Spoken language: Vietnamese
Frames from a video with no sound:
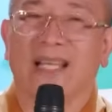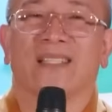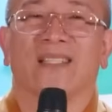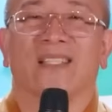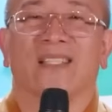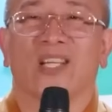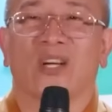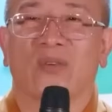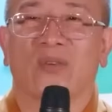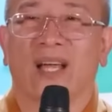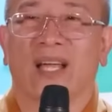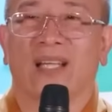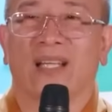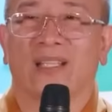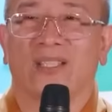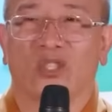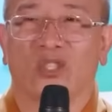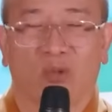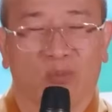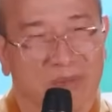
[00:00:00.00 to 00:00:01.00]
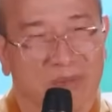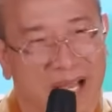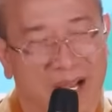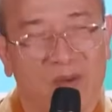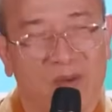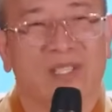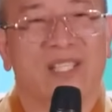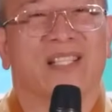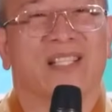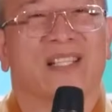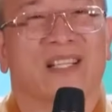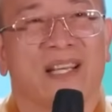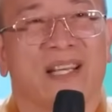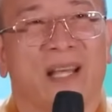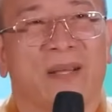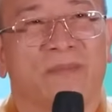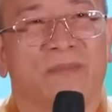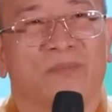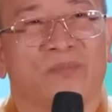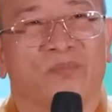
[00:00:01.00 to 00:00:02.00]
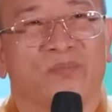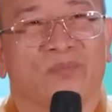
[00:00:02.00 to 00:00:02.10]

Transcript: hành những điều này, chúng ta cũng sẽ được đẹp.